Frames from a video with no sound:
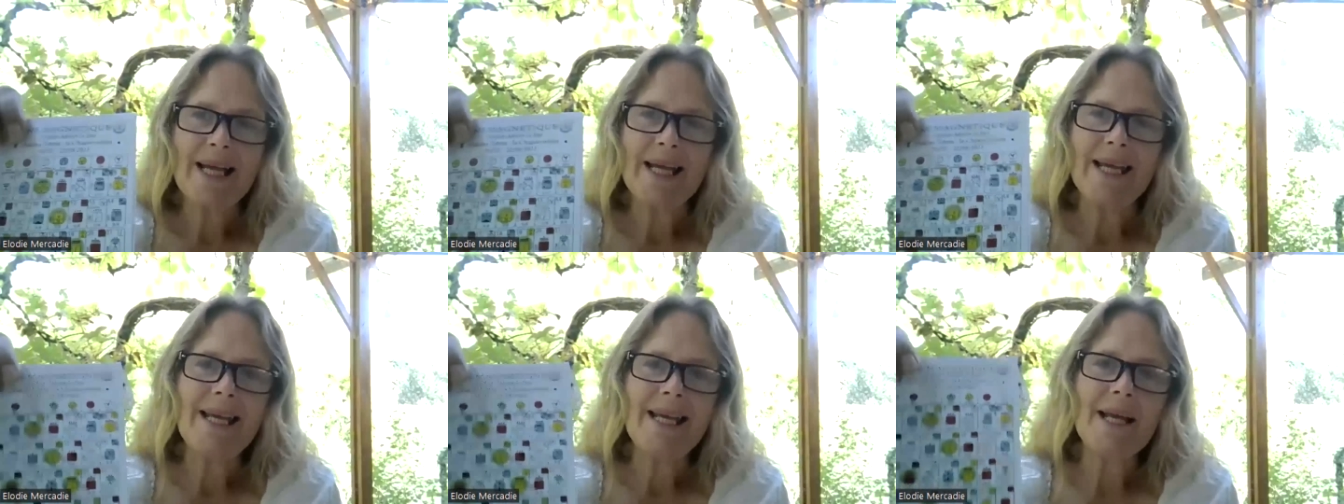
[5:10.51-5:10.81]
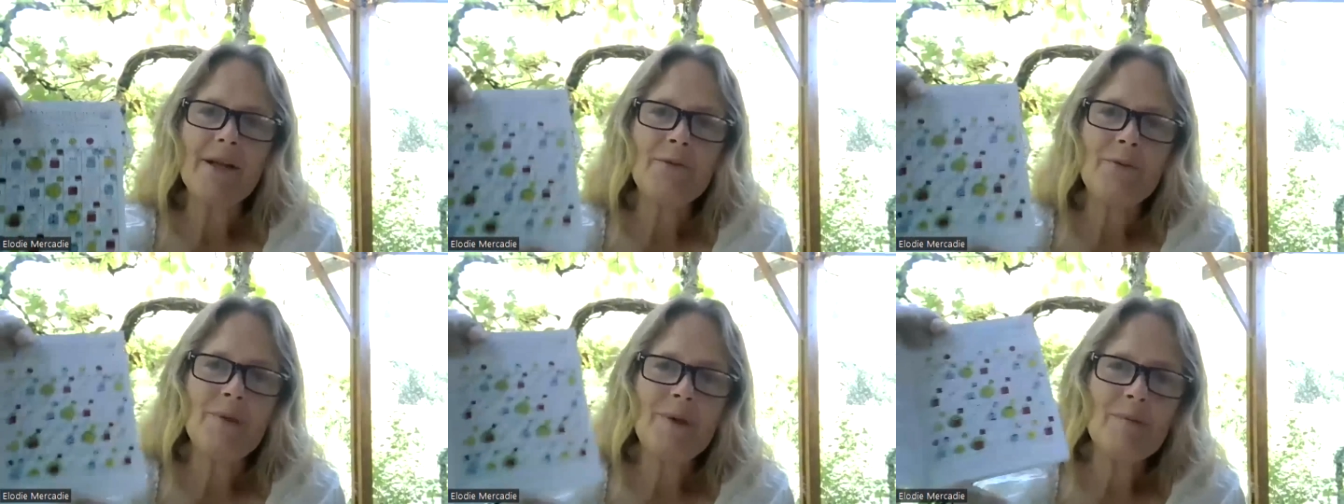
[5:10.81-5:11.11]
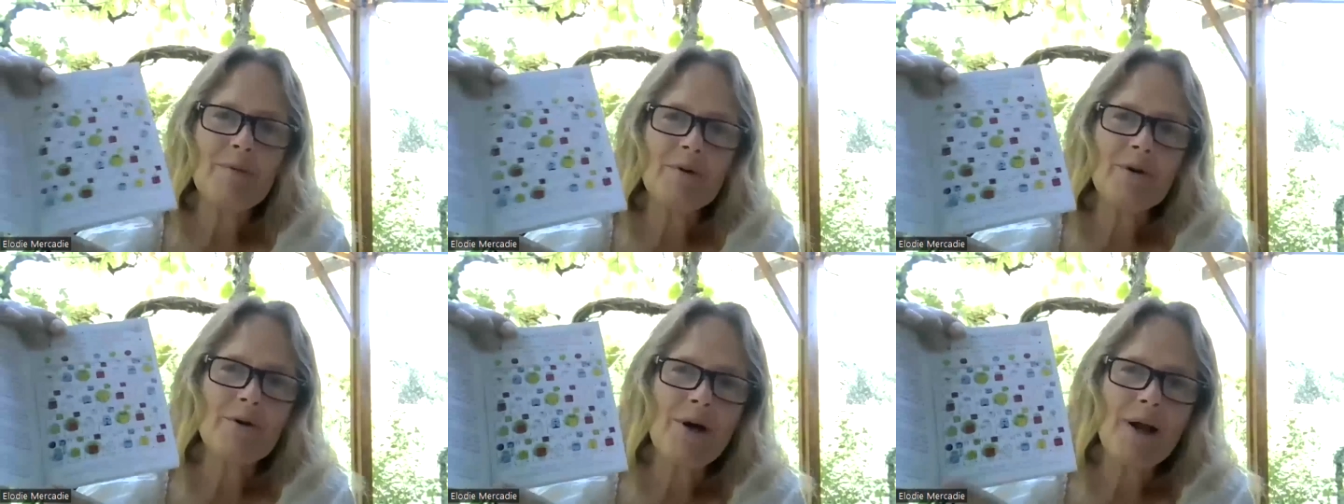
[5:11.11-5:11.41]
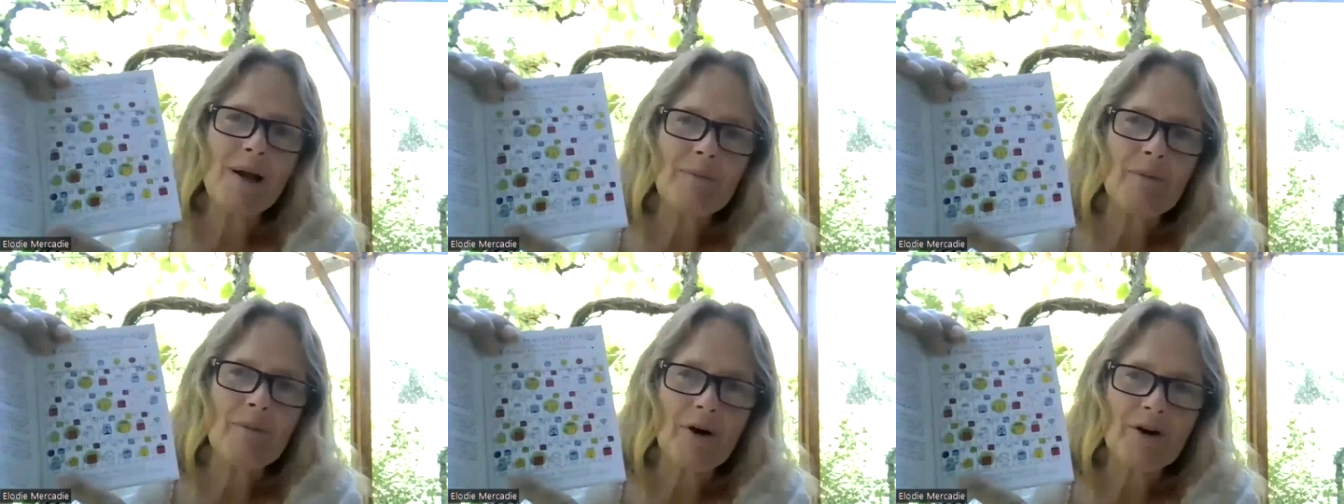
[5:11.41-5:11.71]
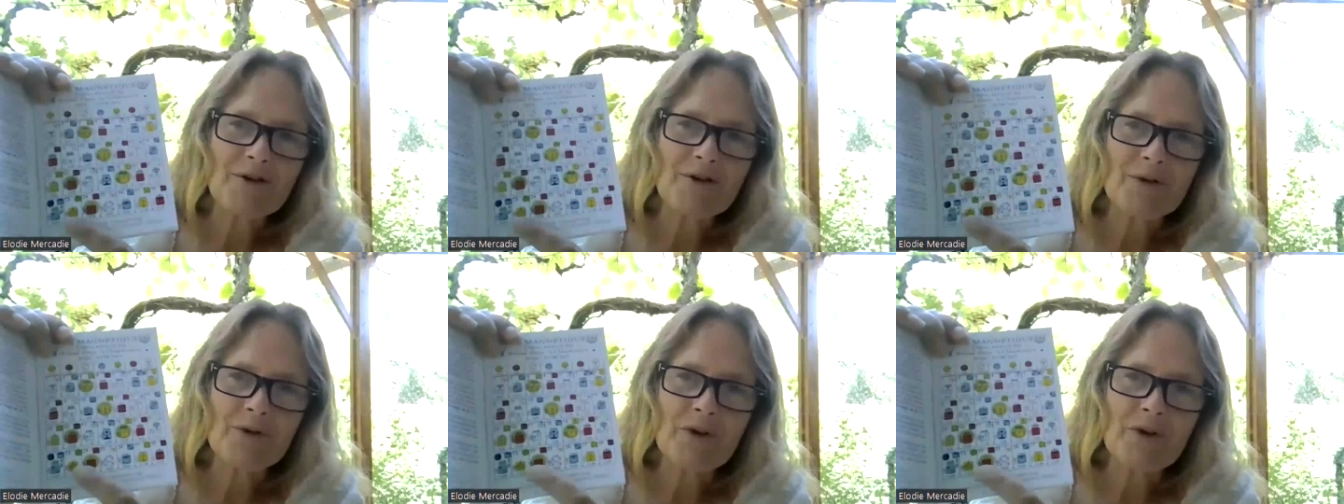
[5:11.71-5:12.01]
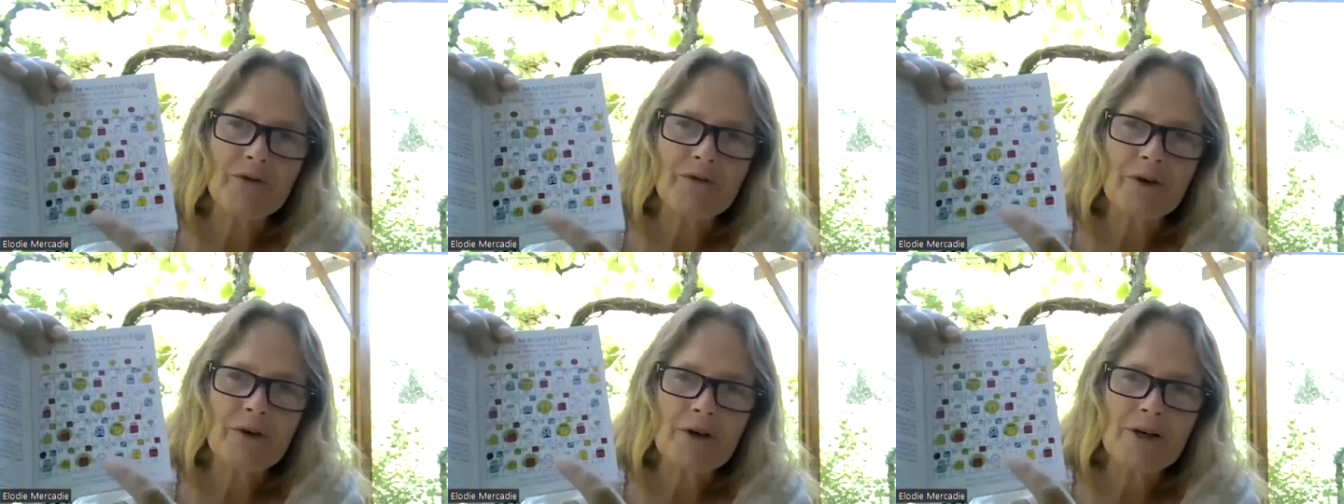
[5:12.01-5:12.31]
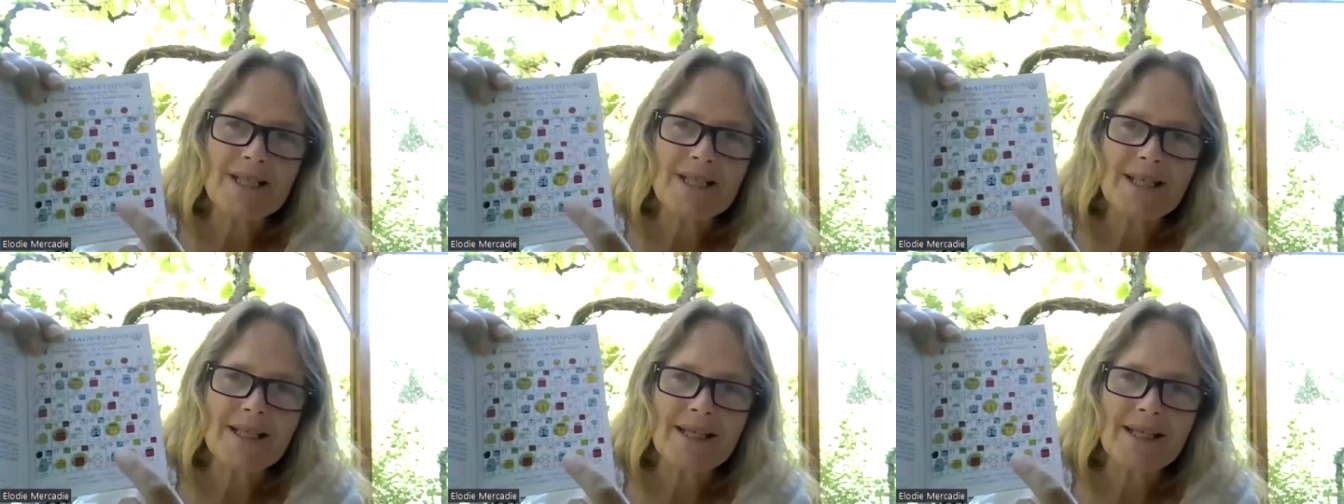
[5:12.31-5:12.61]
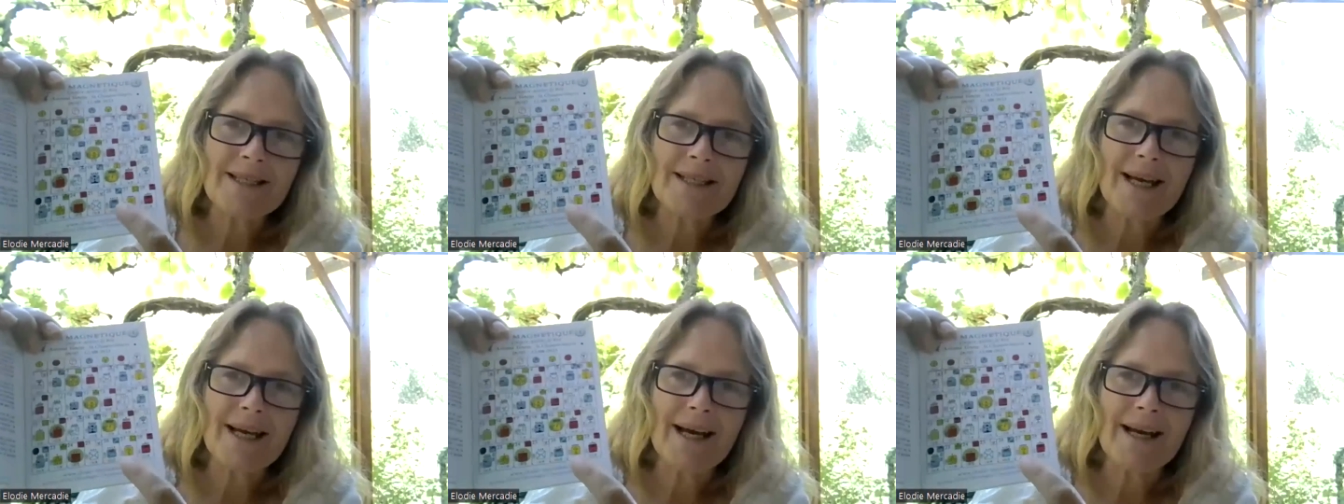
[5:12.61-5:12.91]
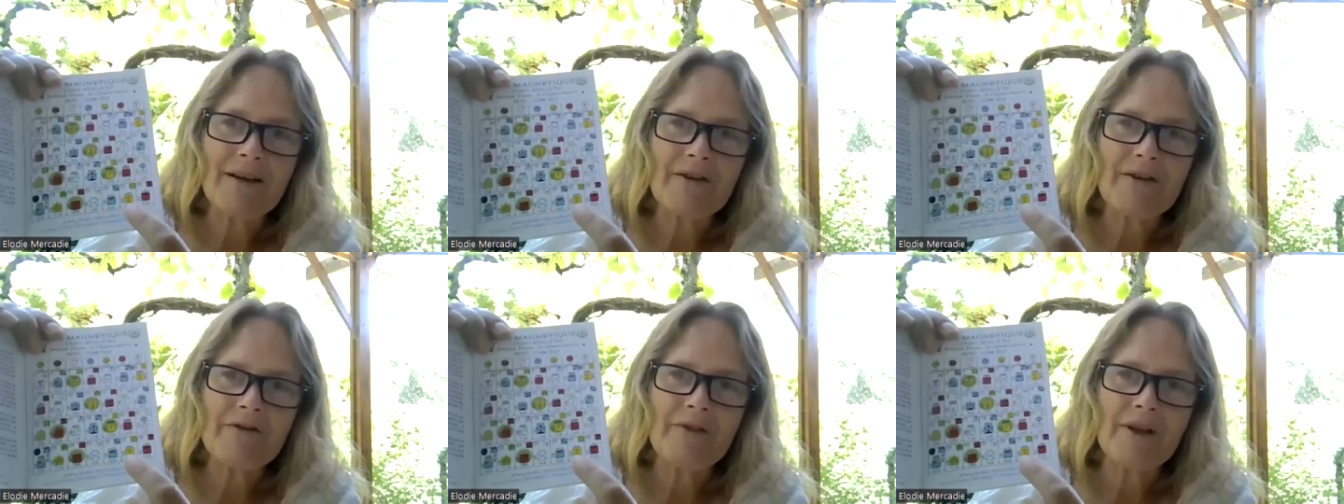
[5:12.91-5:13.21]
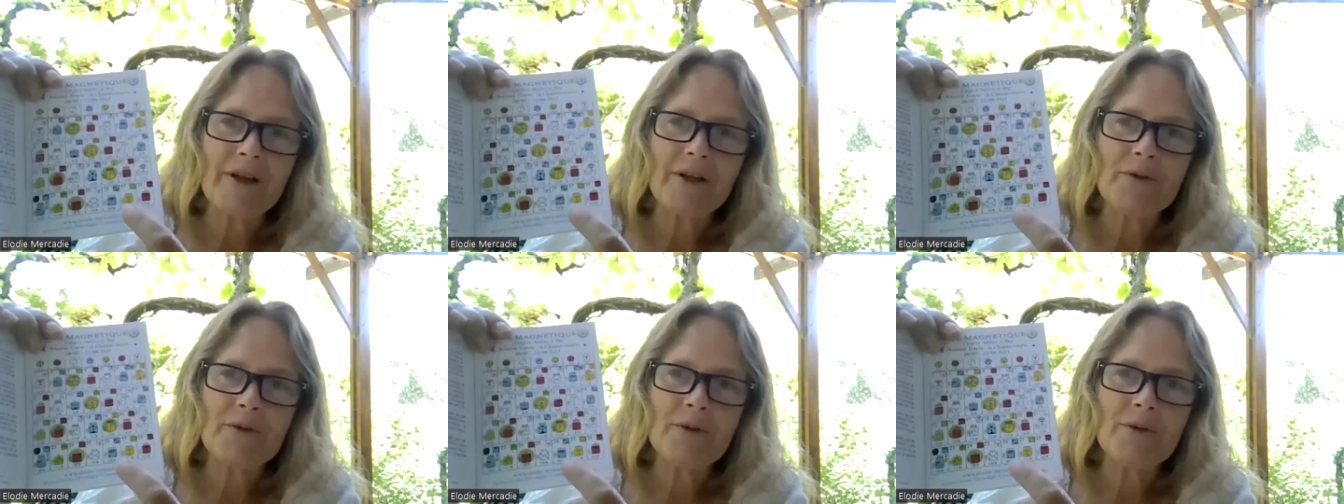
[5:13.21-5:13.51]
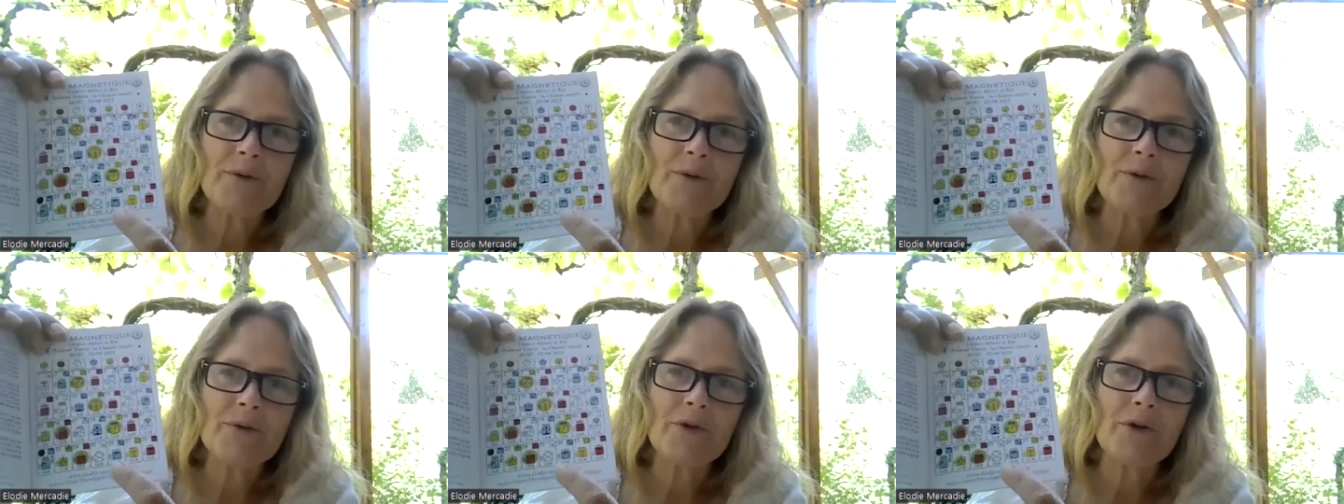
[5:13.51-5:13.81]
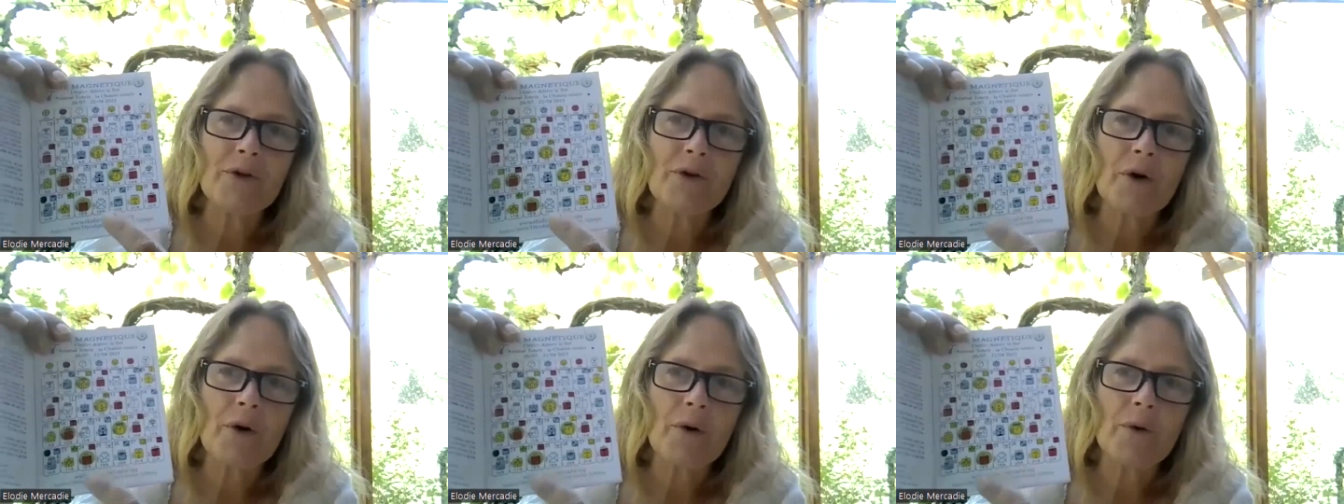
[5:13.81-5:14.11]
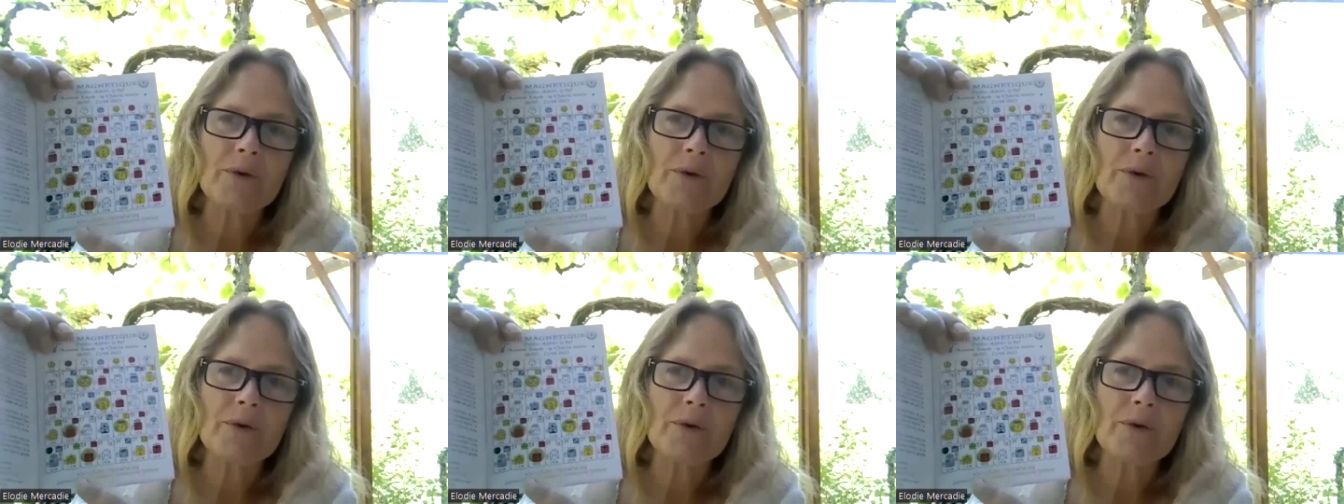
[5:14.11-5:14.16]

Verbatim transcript: Et la nuit bleue, elle prend son envol, c'est-à-dire à la fin de l'onde,